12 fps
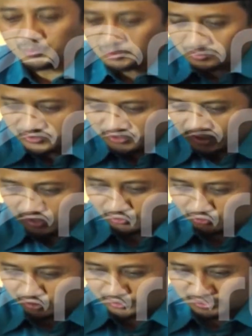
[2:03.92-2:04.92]
Insya
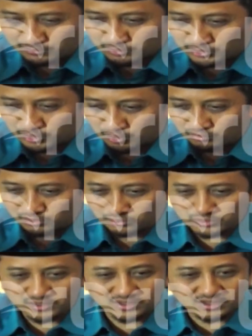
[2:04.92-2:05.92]
Allah kita punya
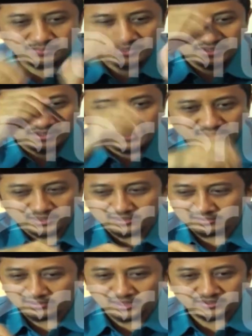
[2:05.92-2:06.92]
Allah. Udah jadi pikirin,
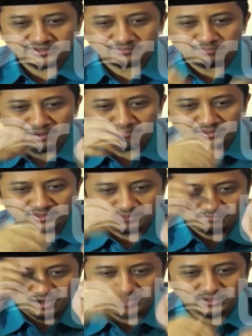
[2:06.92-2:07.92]
nggak dari bapak
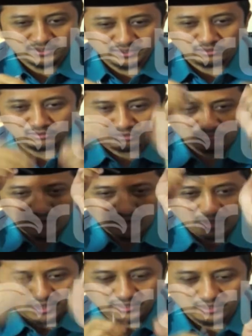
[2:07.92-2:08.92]
dari mana ke Allah maha
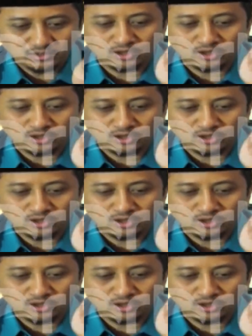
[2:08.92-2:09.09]
kaya.